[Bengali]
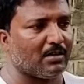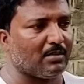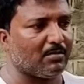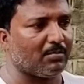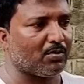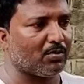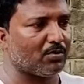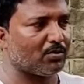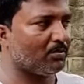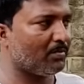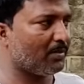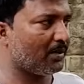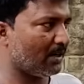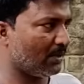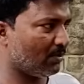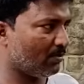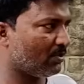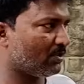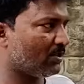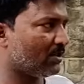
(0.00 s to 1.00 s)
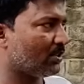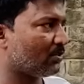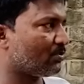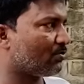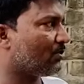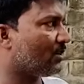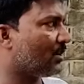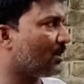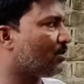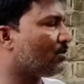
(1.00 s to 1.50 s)
না বর্তমানে এখন যেটা
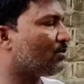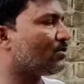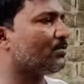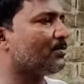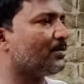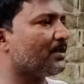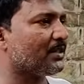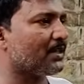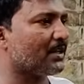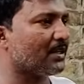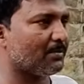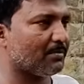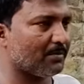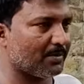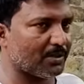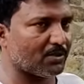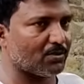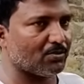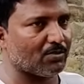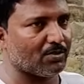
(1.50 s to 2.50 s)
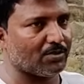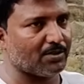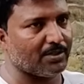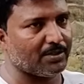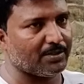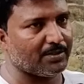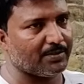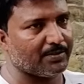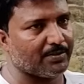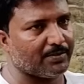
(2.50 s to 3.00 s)
শোনা গেল যে মেজর আলম অ্যারেস্ট
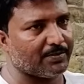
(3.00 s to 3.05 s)
হয়েছে